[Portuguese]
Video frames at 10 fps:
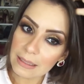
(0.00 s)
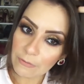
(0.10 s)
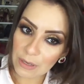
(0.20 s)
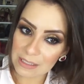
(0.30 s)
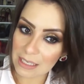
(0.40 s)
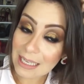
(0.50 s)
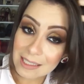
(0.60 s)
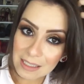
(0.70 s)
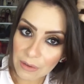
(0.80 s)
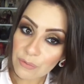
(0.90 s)
fazer
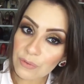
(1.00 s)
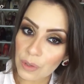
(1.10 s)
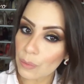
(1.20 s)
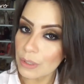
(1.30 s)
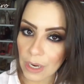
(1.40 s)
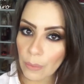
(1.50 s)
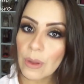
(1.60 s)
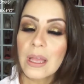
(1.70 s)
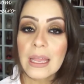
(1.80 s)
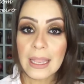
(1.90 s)
nascer fio, não.
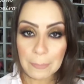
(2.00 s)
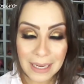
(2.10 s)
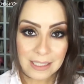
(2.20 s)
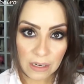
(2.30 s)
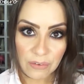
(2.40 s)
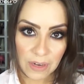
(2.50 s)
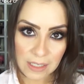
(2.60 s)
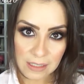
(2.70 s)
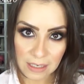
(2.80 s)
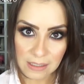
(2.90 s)
Mas ele
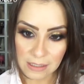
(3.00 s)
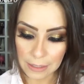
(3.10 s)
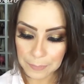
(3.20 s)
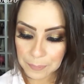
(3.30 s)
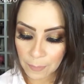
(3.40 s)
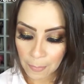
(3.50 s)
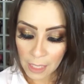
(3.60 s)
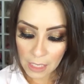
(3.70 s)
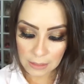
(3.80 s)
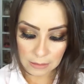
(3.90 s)
faz crescer.
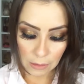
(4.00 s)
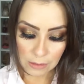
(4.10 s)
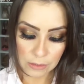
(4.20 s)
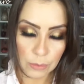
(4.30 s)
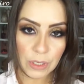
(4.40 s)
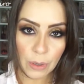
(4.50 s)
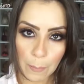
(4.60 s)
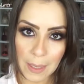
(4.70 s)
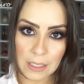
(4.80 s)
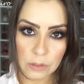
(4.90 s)
Então, assim, o
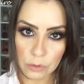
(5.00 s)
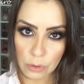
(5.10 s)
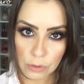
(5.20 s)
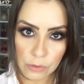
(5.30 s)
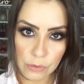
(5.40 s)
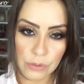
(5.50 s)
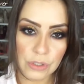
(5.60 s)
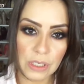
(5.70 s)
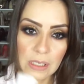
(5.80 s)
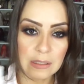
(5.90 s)
passo todos os
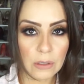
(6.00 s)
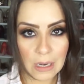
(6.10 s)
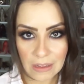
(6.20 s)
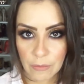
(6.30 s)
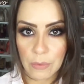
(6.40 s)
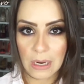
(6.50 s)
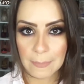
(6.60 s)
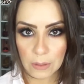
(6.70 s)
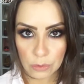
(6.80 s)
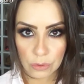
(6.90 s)
dias, que eu lavo meu
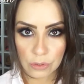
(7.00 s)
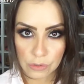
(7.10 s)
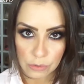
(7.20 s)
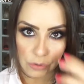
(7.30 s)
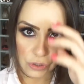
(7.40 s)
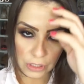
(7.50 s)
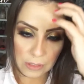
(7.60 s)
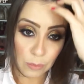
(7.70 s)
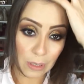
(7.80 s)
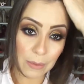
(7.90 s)
cabelo todos os
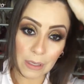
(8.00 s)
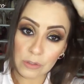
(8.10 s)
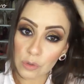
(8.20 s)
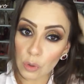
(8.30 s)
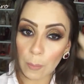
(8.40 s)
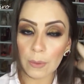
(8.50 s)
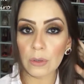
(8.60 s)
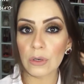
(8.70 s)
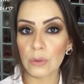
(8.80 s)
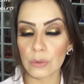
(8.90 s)
dias, meu cabelo é super
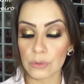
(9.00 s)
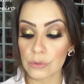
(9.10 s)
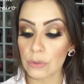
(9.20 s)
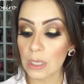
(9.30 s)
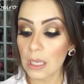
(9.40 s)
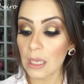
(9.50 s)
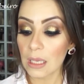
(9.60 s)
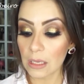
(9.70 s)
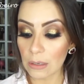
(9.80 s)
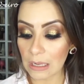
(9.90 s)
oleoso
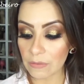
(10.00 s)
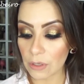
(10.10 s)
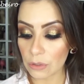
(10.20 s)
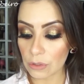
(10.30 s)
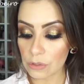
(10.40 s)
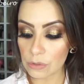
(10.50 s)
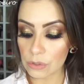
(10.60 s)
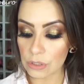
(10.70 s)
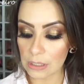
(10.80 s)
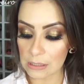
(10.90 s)
e eu lavo ele todos
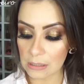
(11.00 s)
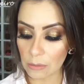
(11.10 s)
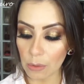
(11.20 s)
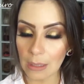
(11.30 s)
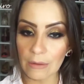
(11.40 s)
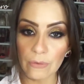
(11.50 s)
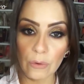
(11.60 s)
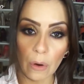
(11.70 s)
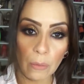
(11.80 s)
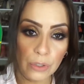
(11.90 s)
os dias, então eu lavo
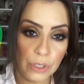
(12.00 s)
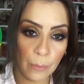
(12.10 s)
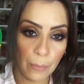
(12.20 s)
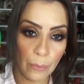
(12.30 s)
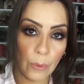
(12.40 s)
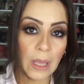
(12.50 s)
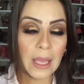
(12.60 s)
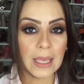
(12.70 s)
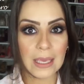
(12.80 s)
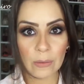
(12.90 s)
com o shampoo
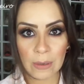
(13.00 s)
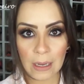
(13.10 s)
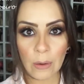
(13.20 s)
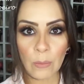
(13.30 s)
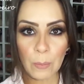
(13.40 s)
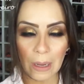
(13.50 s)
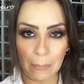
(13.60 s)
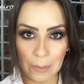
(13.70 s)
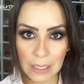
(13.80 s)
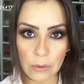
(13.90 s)
e eu não
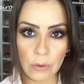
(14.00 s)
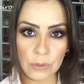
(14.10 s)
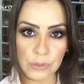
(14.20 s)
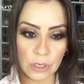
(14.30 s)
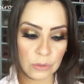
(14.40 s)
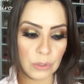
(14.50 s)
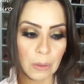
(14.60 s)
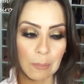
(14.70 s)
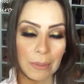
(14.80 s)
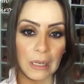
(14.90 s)
aplico condicionador,
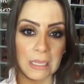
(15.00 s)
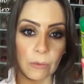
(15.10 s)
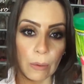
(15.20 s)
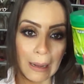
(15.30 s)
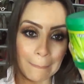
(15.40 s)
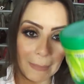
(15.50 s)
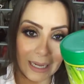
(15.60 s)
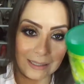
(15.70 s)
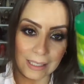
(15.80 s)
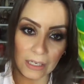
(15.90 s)
eu aplico a
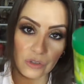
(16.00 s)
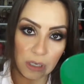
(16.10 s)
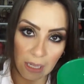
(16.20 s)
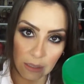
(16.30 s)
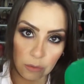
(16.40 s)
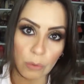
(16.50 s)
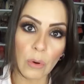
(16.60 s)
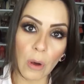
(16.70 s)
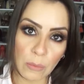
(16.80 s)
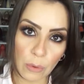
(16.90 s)
máscara direto,
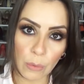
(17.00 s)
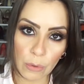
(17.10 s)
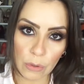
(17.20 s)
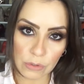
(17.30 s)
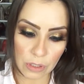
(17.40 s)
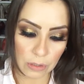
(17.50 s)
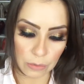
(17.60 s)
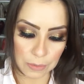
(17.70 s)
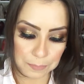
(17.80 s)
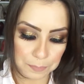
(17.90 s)
como um
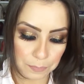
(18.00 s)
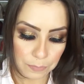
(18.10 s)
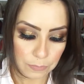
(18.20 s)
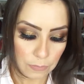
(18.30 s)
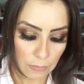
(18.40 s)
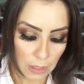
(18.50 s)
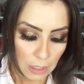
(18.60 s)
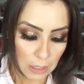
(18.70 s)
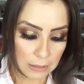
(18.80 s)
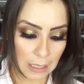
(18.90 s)
condicionador.
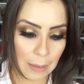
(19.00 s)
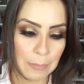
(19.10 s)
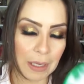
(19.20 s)
Tá? A